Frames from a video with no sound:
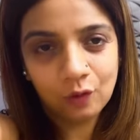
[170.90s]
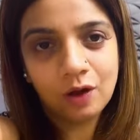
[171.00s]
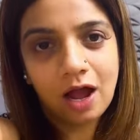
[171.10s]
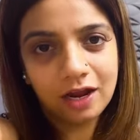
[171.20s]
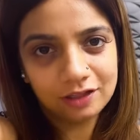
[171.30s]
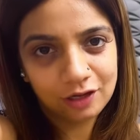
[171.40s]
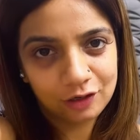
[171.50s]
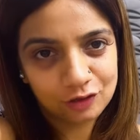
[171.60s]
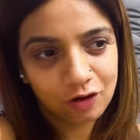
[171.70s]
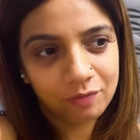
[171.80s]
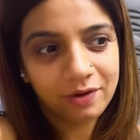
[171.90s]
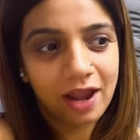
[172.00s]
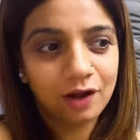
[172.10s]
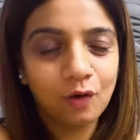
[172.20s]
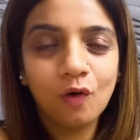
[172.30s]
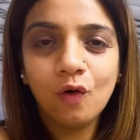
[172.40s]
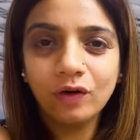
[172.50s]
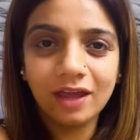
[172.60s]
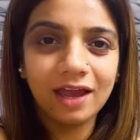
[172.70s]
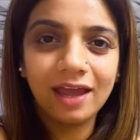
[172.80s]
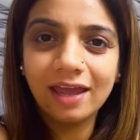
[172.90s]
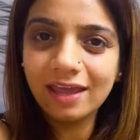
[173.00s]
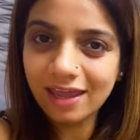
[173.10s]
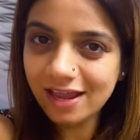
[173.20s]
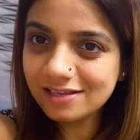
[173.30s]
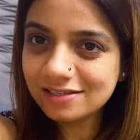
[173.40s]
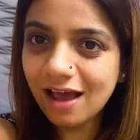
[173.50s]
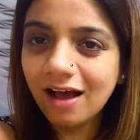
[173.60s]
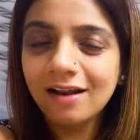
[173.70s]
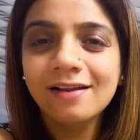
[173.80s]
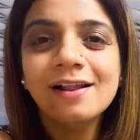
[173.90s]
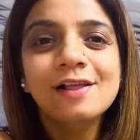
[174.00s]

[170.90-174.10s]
को अंकिता की टॉल ब्रांड को हो गया है एक साल